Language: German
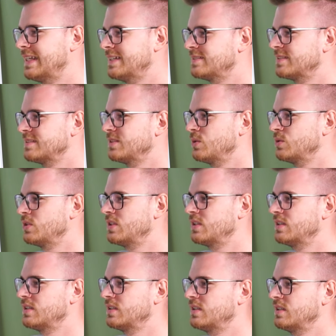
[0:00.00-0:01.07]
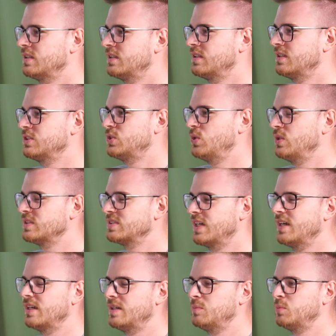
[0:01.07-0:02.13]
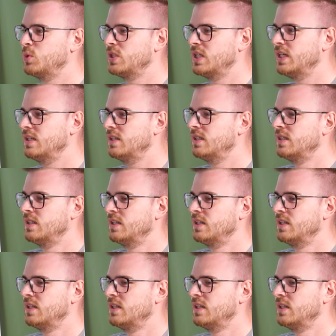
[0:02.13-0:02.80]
das ist auch eine, eine schöne Sache im Modell.